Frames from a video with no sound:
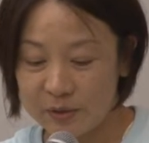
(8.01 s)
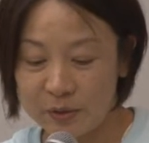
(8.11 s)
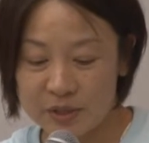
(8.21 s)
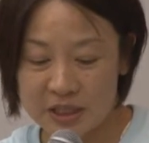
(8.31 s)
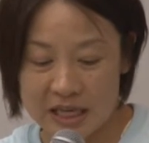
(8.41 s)

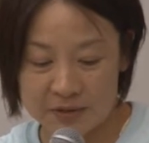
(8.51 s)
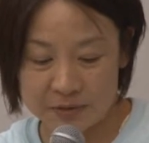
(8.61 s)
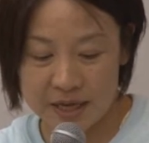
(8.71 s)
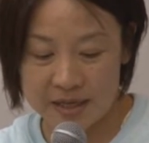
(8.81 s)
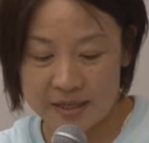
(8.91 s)
この時
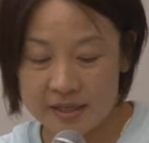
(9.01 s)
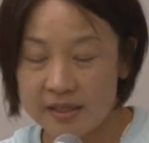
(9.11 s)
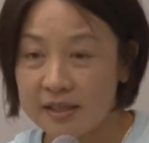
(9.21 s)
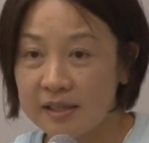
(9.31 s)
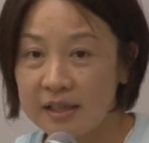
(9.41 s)
間は、
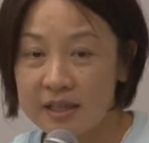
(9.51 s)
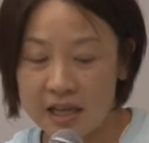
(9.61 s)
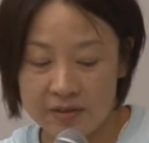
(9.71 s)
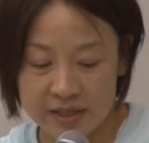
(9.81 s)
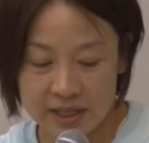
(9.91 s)
神奈
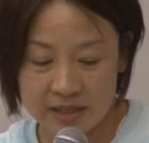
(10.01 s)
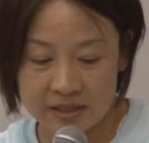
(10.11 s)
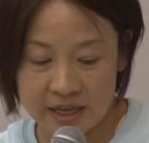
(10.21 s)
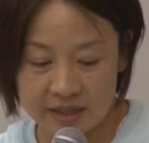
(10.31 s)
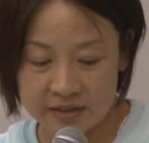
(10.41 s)
川
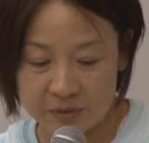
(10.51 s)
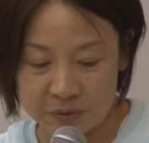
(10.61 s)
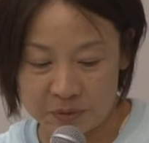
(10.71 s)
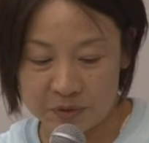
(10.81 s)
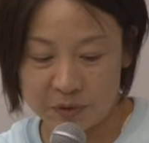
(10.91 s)
県内
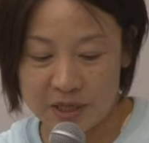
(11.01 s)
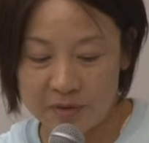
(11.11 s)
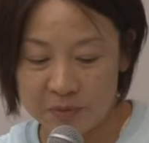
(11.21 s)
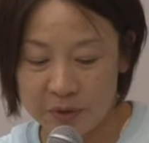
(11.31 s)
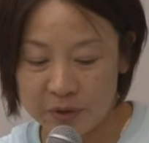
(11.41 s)
の拠
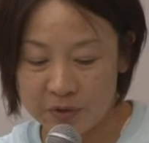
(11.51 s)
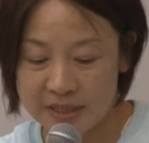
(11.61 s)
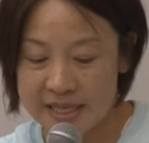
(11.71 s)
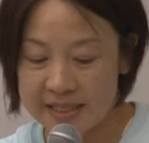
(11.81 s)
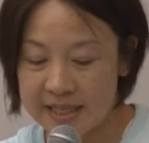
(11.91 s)
点病院の
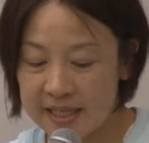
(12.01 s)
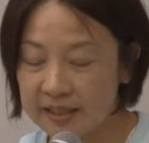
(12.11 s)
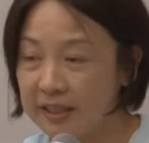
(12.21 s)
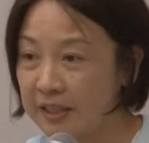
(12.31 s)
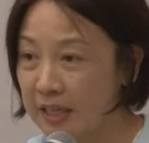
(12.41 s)
先生
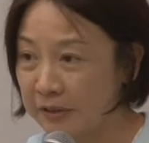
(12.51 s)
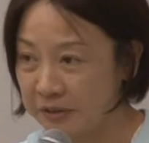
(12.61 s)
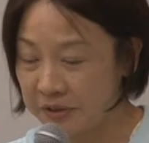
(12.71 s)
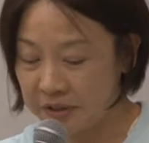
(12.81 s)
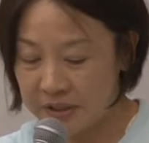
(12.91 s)
方でな
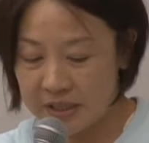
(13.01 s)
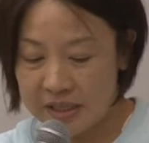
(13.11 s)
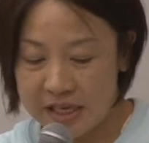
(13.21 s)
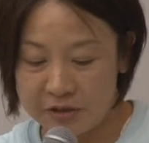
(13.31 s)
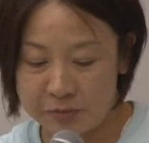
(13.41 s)
る
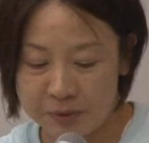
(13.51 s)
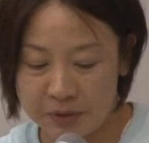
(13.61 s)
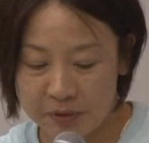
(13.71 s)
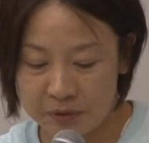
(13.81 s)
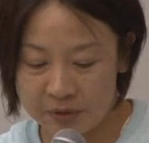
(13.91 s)

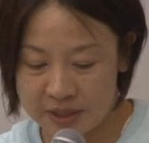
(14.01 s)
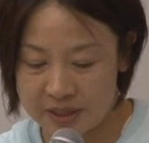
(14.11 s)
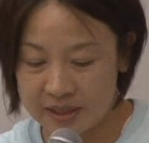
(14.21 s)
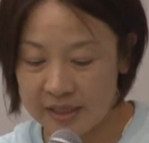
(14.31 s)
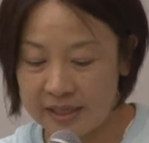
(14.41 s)
NPO 法
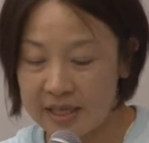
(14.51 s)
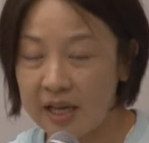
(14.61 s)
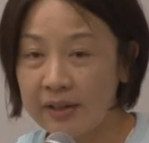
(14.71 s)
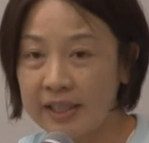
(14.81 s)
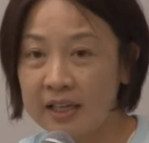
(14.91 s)
人神奈
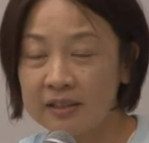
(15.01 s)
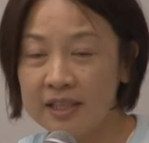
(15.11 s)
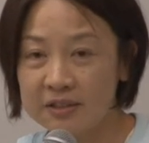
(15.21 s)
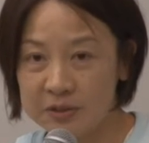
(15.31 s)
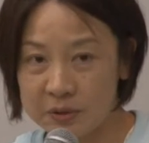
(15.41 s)
川胃がん
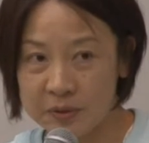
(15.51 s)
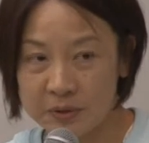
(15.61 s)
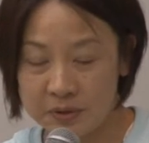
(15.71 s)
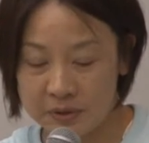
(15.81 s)
ネッツと